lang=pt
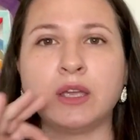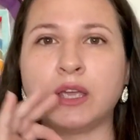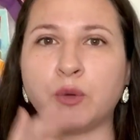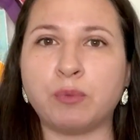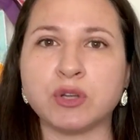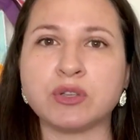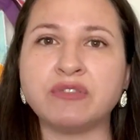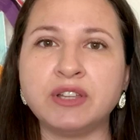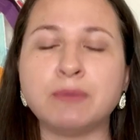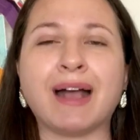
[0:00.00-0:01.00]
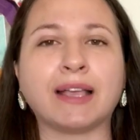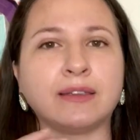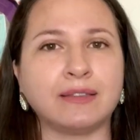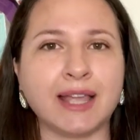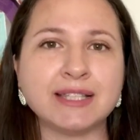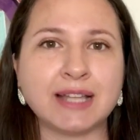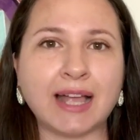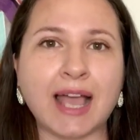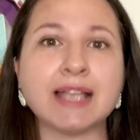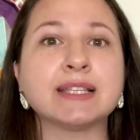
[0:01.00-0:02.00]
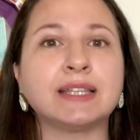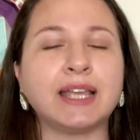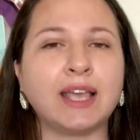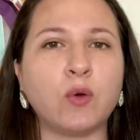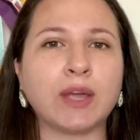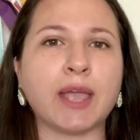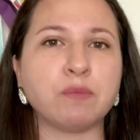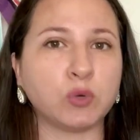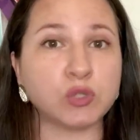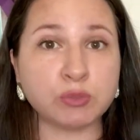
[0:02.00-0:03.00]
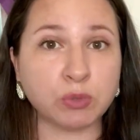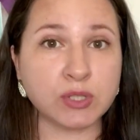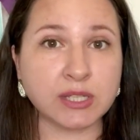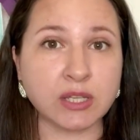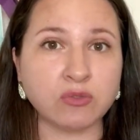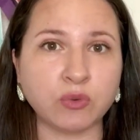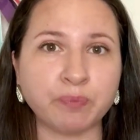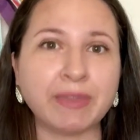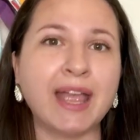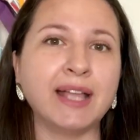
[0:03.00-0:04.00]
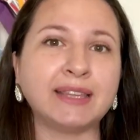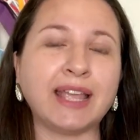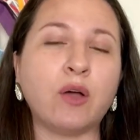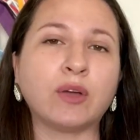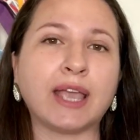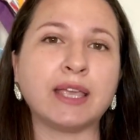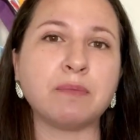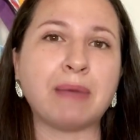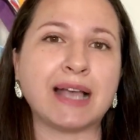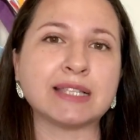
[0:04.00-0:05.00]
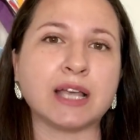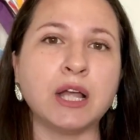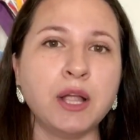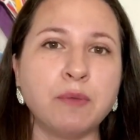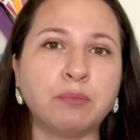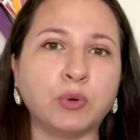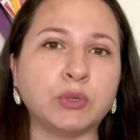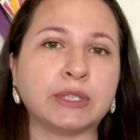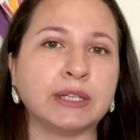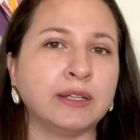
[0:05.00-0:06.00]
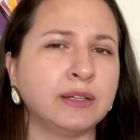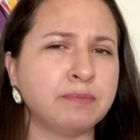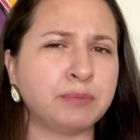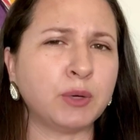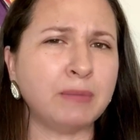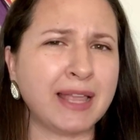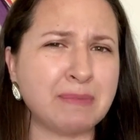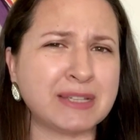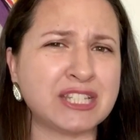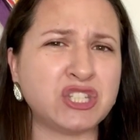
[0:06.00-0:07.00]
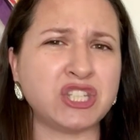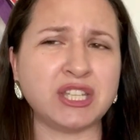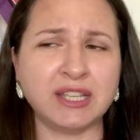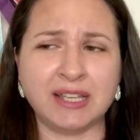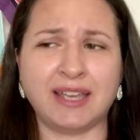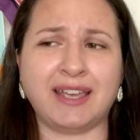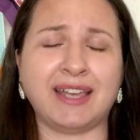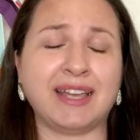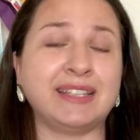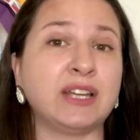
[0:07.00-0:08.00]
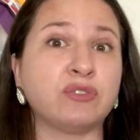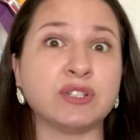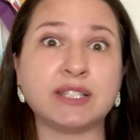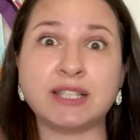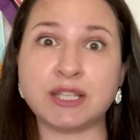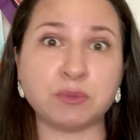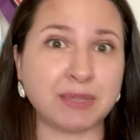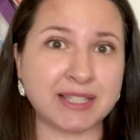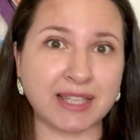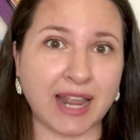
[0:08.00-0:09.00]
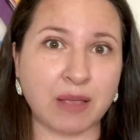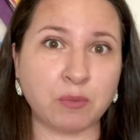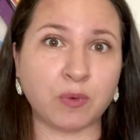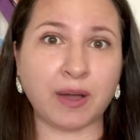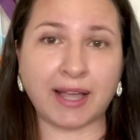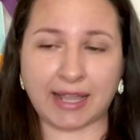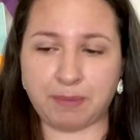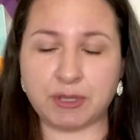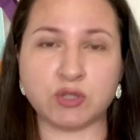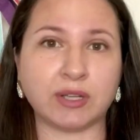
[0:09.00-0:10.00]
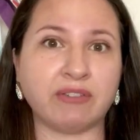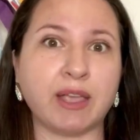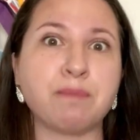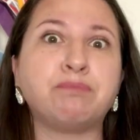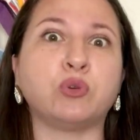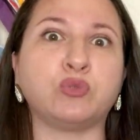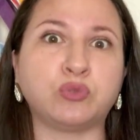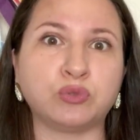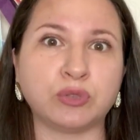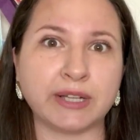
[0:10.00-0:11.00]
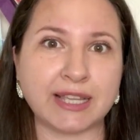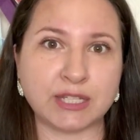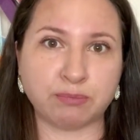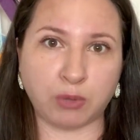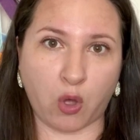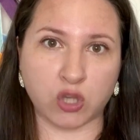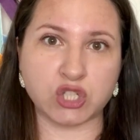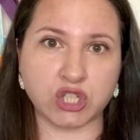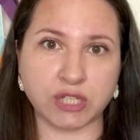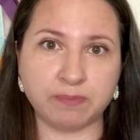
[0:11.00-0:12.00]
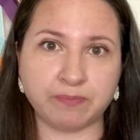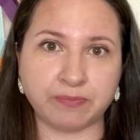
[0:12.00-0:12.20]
eu posso afirmar que nesta casa tem alguém muito explosivo, tem alguém que passa por problemas de é, nervosismo extremo, aquela pessoa que vem, puf explode,